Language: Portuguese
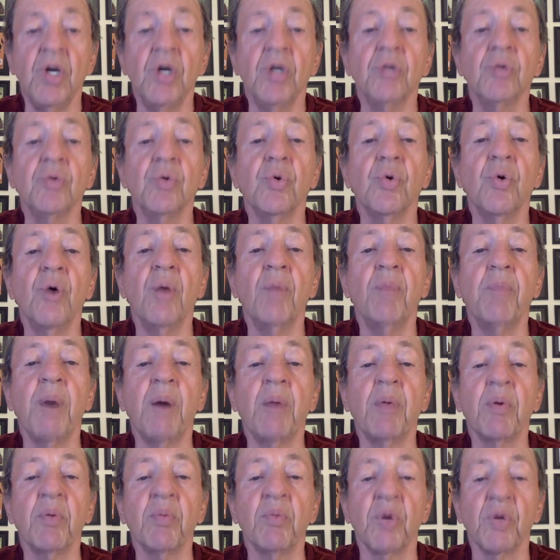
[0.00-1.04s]
do Juan
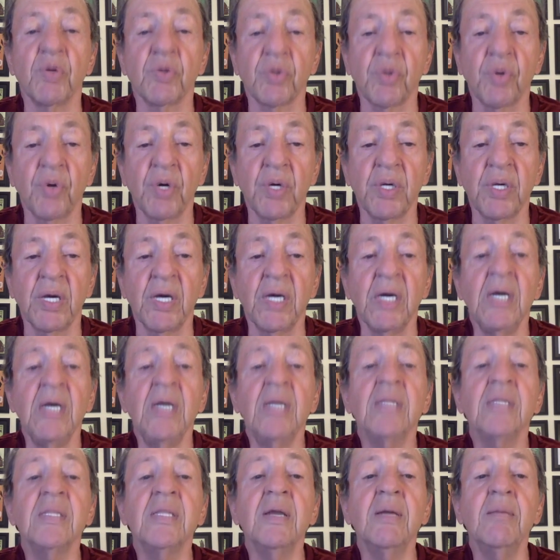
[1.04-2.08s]
Pablo Montoya,
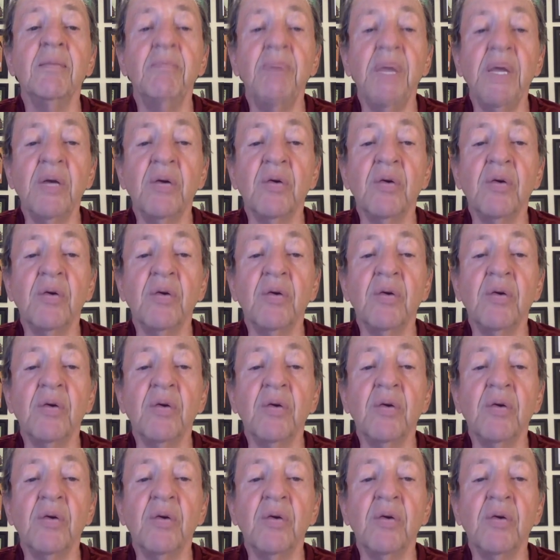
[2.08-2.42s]
também